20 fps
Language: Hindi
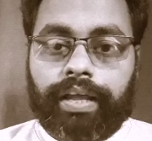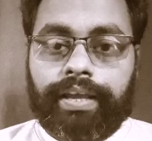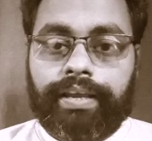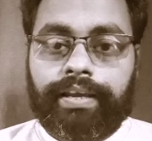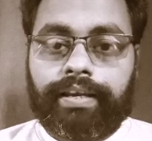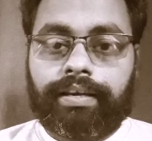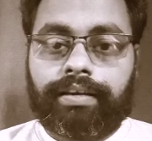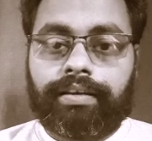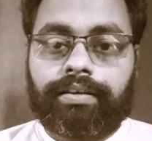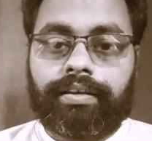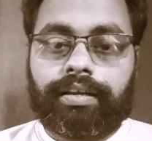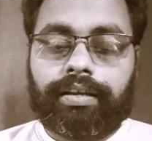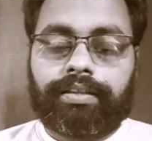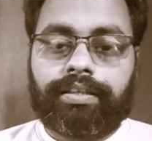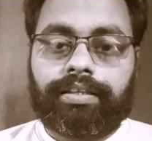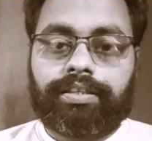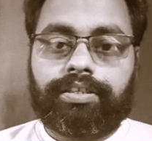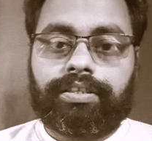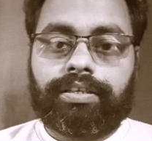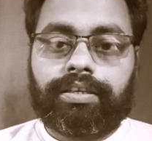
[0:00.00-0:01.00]
को लाइक कर
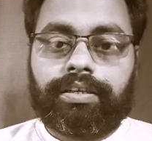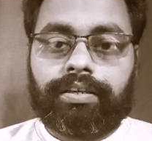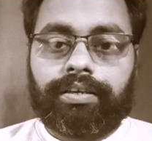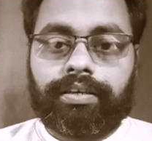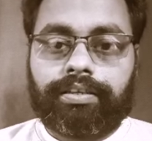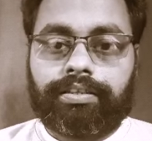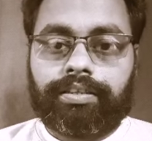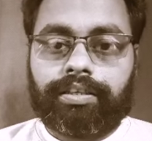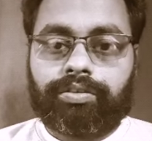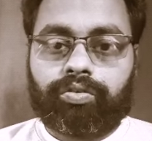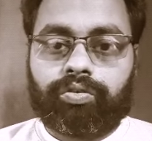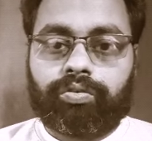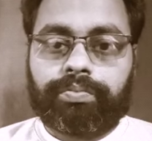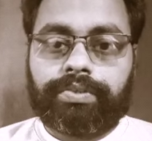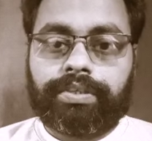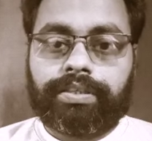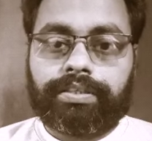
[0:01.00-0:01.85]
दीजिए निश्चित रूप